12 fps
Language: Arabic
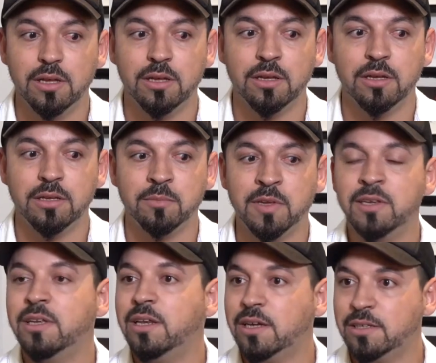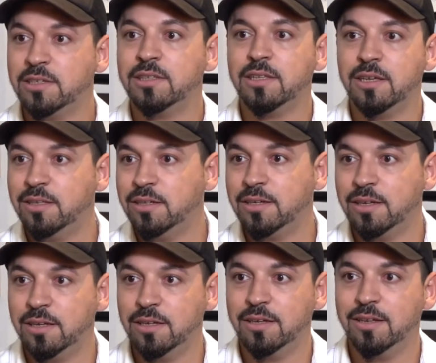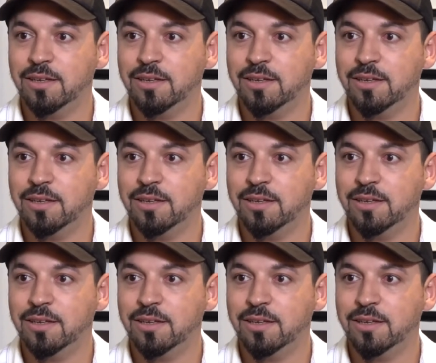آه، يمكن هي اللي كتعطيه هذاك آه،